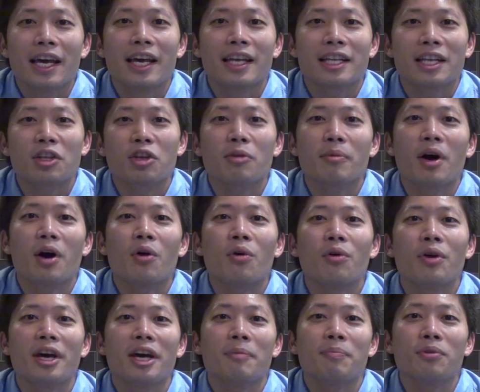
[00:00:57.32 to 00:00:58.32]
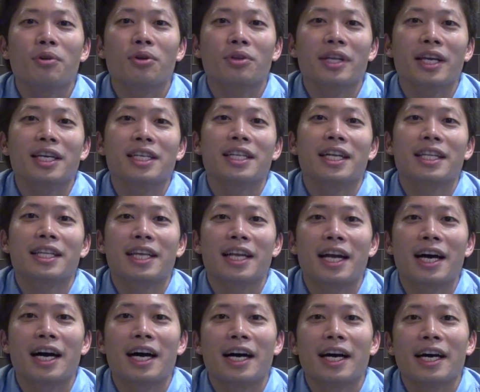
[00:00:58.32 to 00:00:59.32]
えー、例えばホエープロテインだった
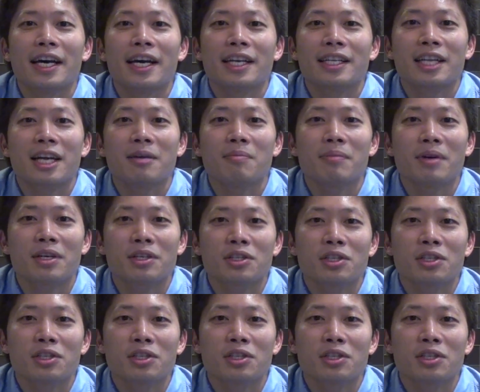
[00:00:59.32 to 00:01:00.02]
ら、えー、タンパ